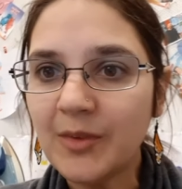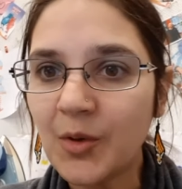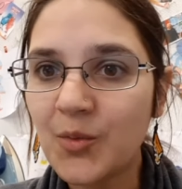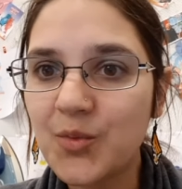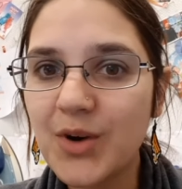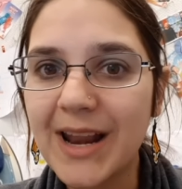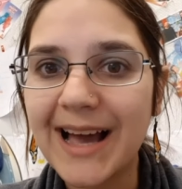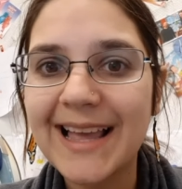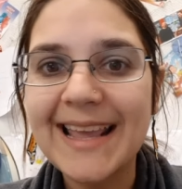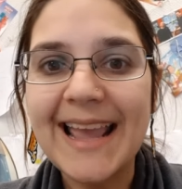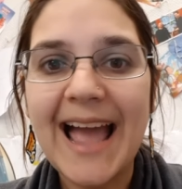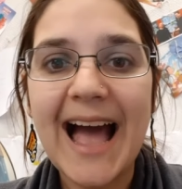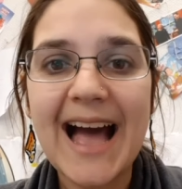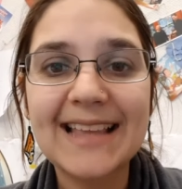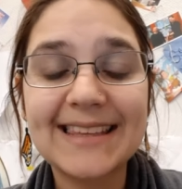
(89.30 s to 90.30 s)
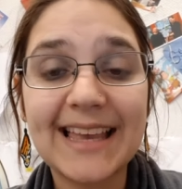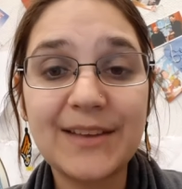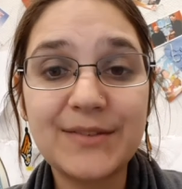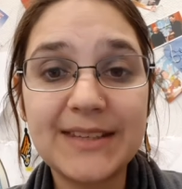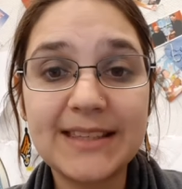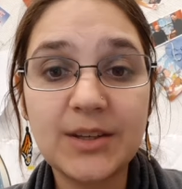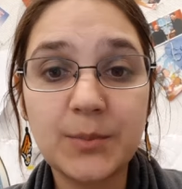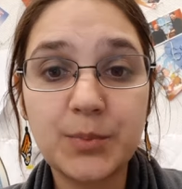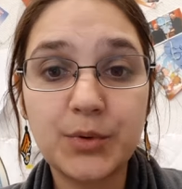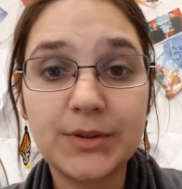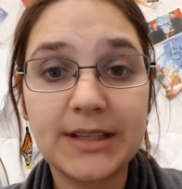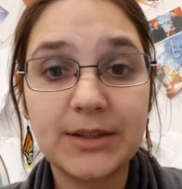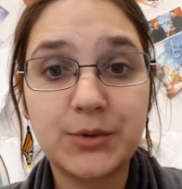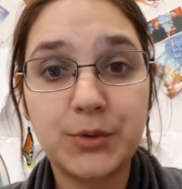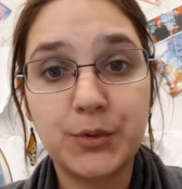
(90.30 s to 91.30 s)
Voilà, à très vite pour
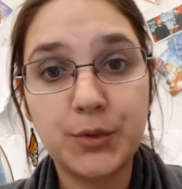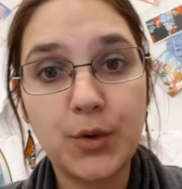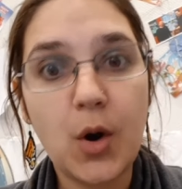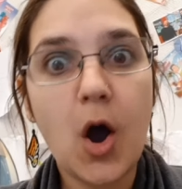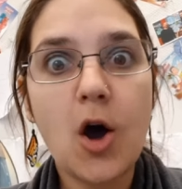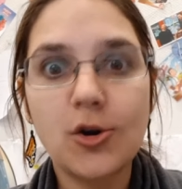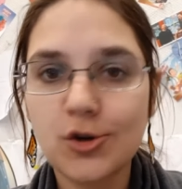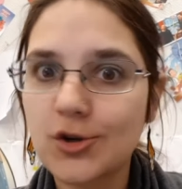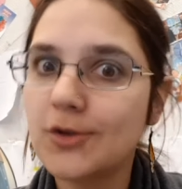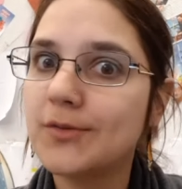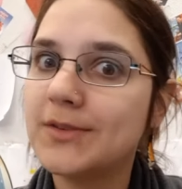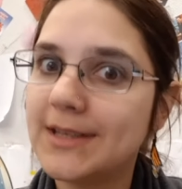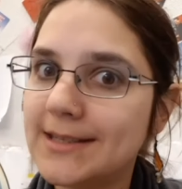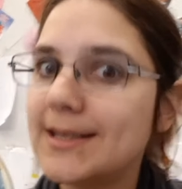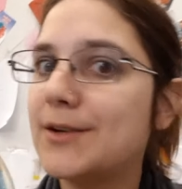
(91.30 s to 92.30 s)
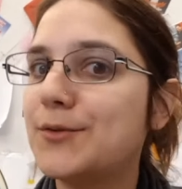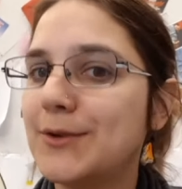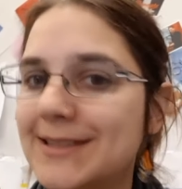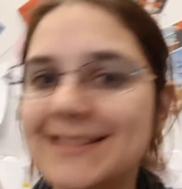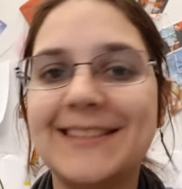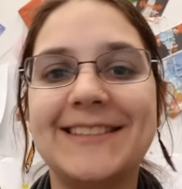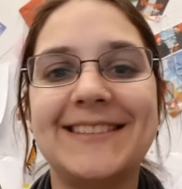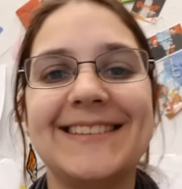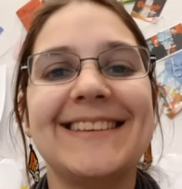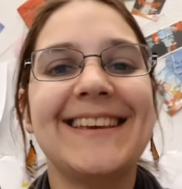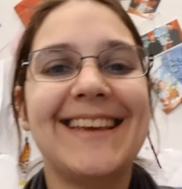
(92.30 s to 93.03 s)
des tutos en janvier cette fois-ci.